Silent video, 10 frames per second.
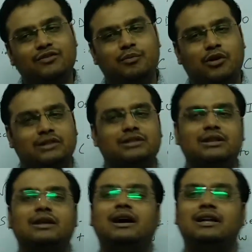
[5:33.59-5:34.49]
वो
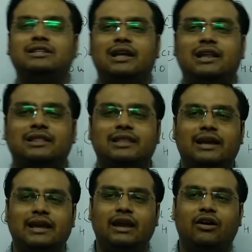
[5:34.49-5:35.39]
बहुत अच्छा लगता
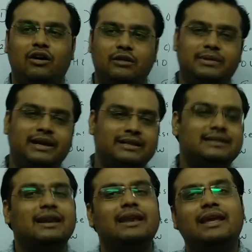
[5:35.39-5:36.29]
है और मेहनत
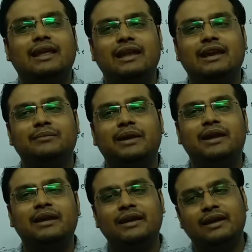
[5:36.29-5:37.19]
करने के लिए
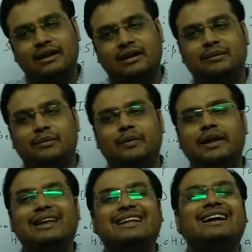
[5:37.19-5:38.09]
हमें
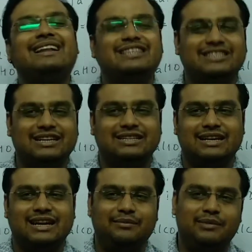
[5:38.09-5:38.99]
इनक्रेज
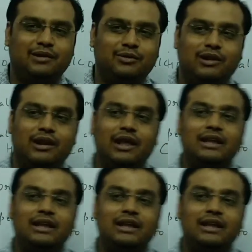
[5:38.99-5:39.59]
करता है बिल्कुल